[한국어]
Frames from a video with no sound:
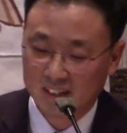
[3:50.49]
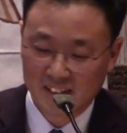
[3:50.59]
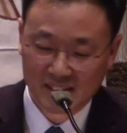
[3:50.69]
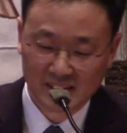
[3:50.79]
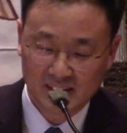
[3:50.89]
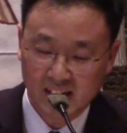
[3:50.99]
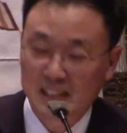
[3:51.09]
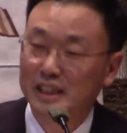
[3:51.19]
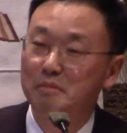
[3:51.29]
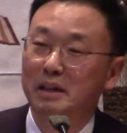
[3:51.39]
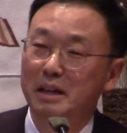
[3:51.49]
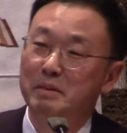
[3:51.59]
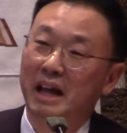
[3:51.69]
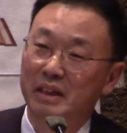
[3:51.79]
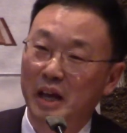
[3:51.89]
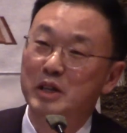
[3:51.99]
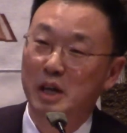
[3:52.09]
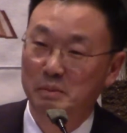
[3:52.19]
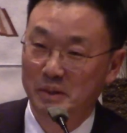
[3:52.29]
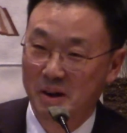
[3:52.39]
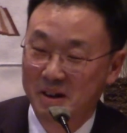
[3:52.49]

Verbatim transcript: 어, 한 장만 되면 안 되겠죠 앞으로